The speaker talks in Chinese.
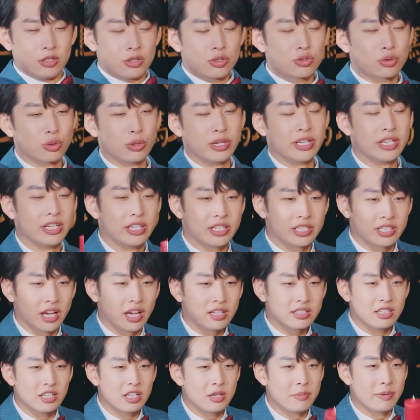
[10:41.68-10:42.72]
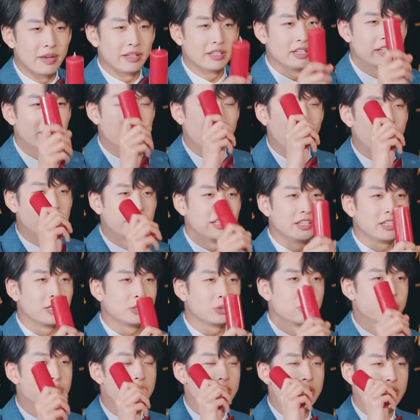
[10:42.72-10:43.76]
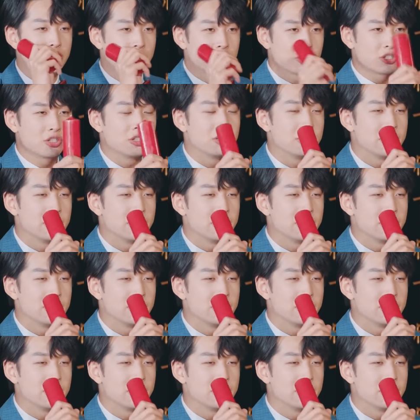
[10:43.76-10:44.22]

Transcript: 所以箱子里面的放的那个东西是